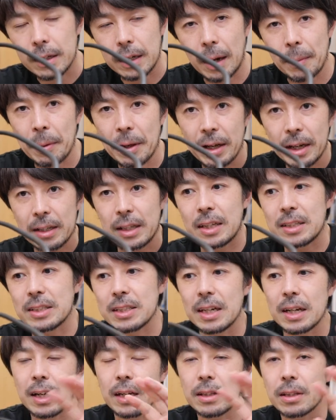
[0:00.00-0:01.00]
画面が立
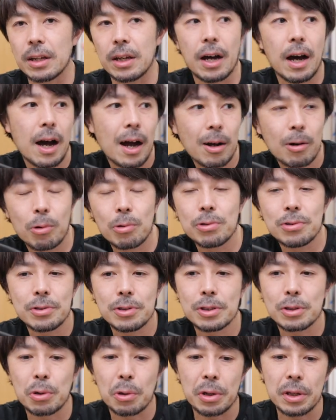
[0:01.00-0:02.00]
ち上がって、ああ、こういうふう
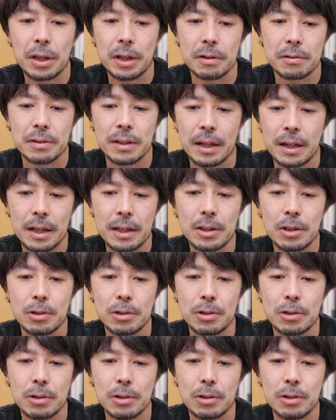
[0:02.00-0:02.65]
に撮れてるんだねっ